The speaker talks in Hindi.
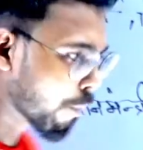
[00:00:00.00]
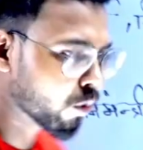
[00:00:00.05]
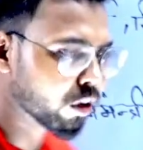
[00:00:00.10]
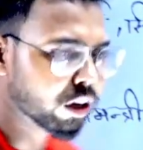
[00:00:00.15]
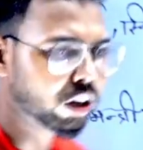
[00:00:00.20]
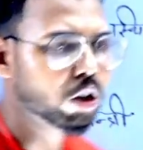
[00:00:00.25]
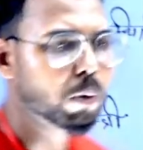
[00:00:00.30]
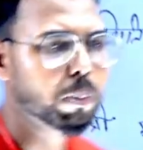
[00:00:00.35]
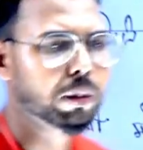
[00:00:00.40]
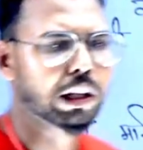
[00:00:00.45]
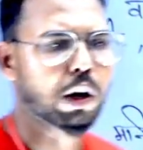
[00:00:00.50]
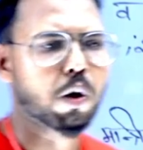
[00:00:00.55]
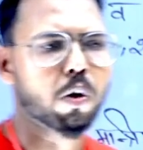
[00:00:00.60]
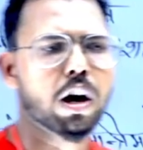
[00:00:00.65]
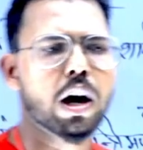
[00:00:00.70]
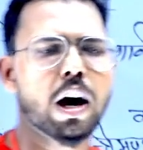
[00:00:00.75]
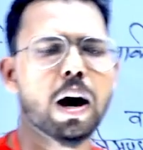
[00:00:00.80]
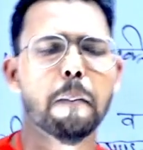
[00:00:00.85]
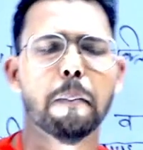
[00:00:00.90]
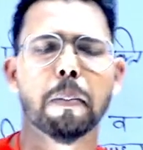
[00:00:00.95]
ये तो पता होगा
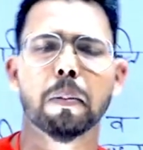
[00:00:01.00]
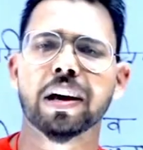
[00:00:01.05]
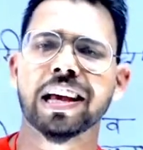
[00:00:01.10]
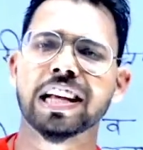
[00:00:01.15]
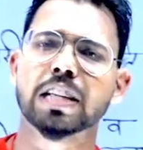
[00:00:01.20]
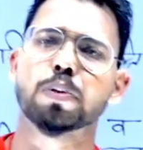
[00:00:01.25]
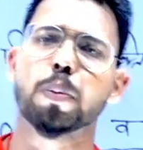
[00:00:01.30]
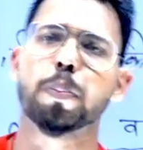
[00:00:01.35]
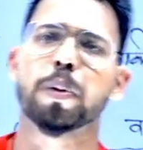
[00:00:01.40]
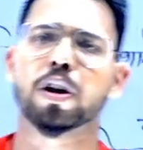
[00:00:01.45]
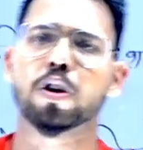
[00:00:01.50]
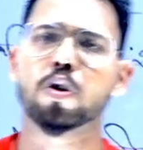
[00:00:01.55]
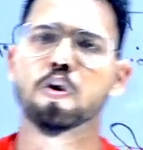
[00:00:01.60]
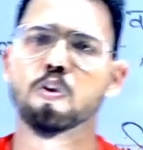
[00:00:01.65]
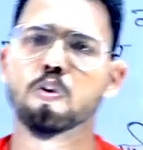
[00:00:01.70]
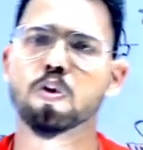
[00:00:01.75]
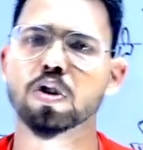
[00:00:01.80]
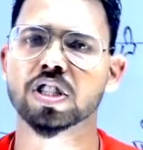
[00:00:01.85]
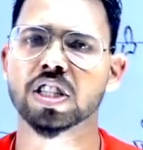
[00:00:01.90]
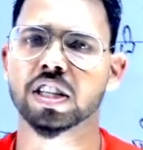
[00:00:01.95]
आप गैस पेपर
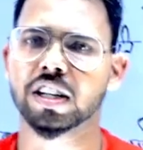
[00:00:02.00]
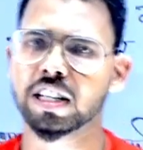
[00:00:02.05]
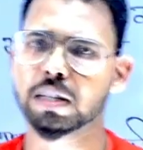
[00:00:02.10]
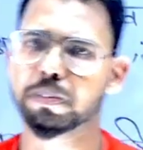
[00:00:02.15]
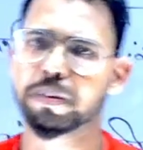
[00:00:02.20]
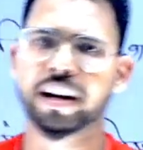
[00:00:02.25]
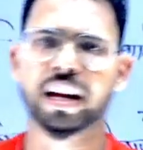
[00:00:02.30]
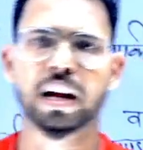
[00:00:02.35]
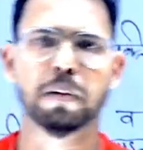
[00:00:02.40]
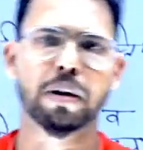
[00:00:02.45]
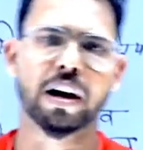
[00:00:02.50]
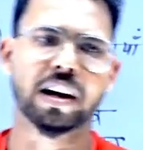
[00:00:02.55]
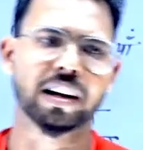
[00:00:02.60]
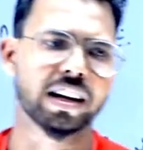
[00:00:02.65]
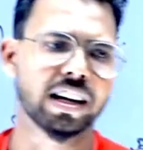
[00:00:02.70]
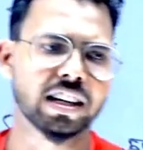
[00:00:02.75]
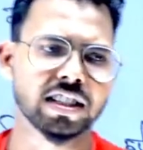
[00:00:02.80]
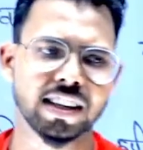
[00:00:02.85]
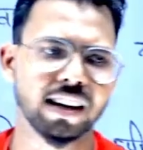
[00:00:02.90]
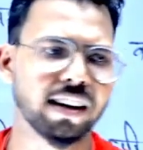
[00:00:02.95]
नोट सीरीज वगैरह
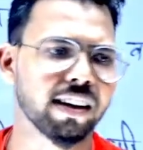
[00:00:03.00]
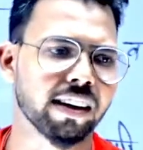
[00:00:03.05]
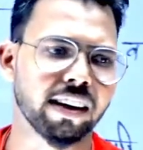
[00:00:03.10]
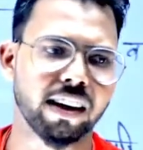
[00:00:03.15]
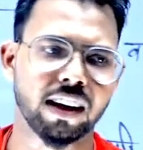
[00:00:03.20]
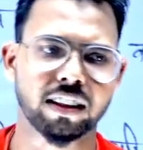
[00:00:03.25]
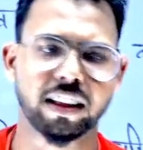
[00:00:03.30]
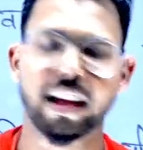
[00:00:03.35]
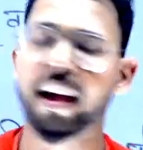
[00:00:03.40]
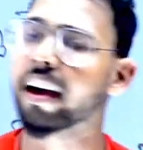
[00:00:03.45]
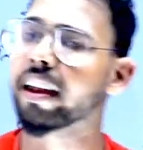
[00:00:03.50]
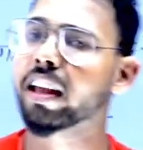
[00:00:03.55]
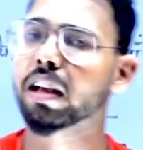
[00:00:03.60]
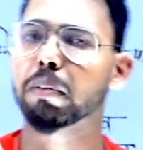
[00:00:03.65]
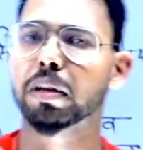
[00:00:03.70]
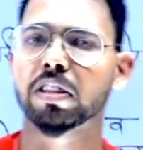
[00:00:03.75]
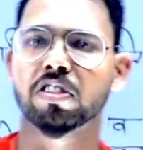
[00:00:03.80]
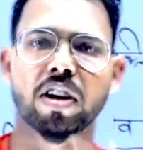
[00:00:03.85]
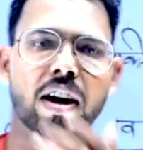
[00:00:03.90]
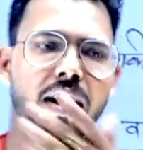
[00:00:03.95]
मार्केट से लेके आते हैं हर एक
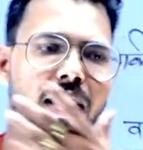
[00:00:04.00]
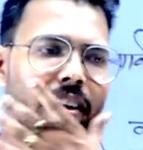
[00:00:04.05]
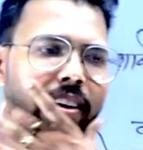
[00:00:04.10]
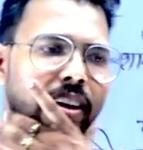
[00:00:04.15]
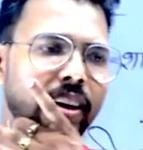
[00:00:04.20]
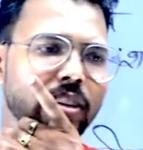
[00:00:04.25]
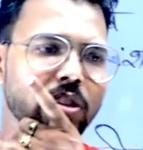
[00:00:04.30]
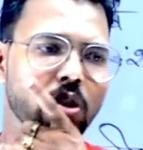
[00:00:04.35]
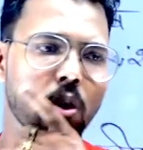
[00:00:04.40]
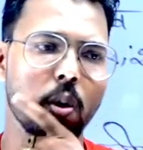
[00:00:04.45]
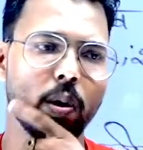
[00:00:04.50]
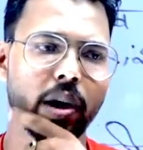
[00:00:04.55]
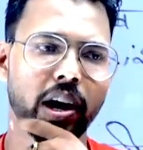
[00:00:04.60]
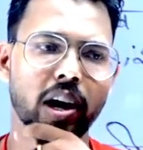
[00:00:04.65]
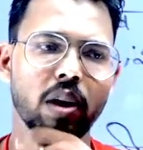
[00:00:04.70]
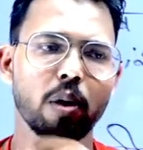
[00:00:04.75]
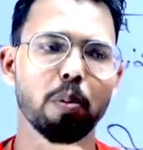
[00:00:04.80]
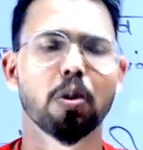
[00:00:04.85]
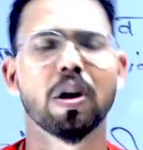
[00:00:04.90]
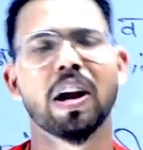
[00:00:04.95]
बच्चा का ये शौक है
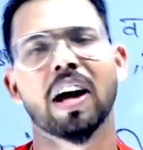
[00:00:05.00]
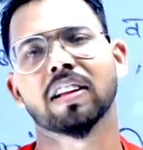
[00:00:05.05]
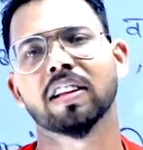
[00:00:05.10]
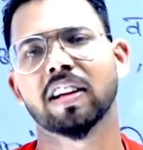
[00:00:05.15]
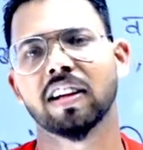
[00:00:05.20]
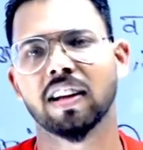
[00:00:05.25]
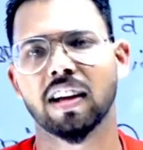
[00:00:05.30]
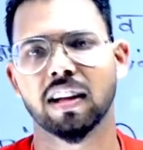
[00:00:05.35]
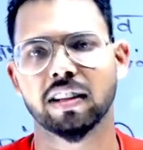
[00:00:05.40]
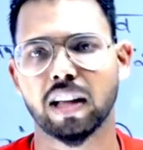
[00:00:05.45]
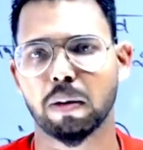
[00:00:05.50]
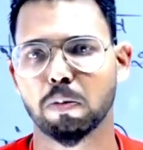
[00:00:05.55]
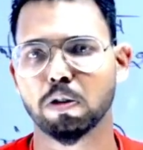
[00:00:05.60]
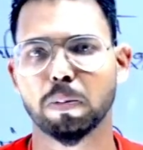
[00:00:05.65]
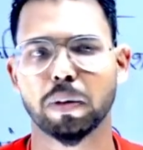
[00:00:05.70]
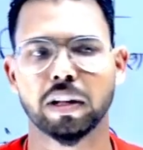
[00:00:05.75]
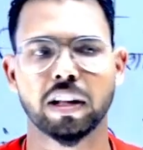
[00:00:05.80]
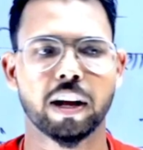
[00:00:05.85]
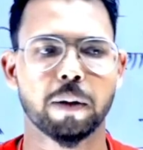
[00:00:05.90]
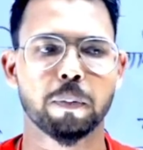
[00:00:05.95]
और वो लाता ही लाता है मुझे
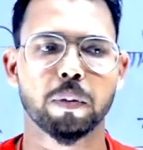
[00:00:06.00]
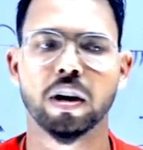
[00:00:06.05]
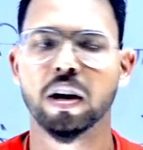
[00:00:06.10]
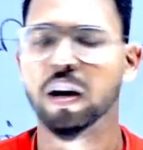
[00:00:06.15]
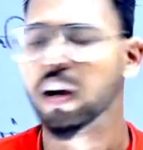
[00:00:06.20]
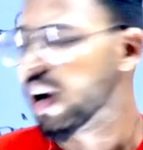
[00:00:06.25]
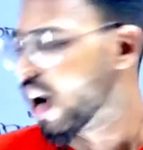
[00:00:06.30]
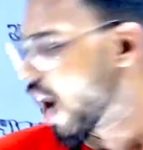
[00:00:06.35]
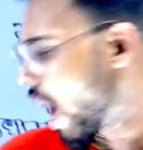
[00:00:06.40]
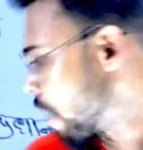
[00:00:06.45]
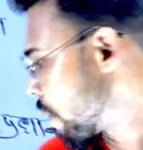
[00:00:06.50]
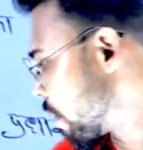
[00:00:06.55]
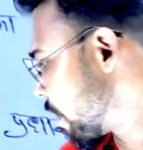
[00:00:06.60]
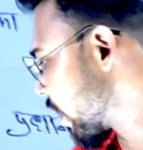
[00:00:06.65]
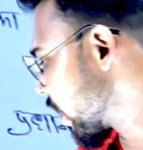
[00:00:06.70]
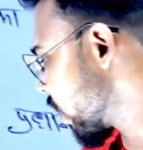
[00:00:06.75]
पता है आप हमारे